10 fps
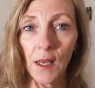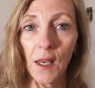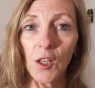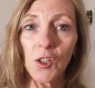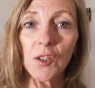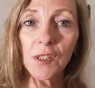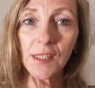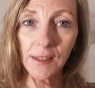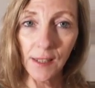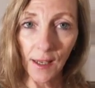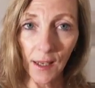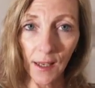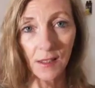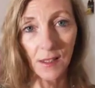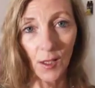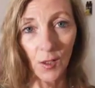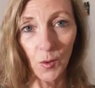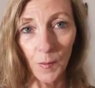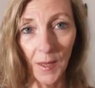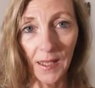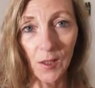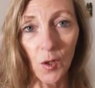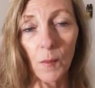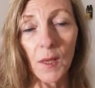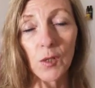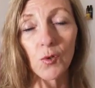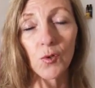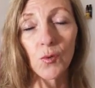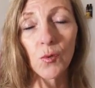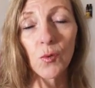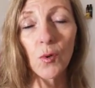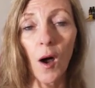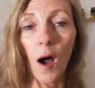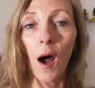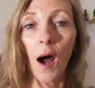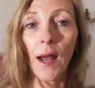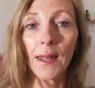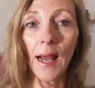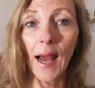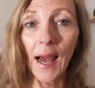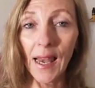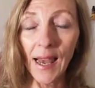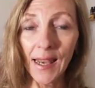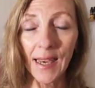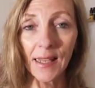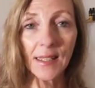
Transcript: Je sais que c'est un domaine qu'on met toujours à l'arrière.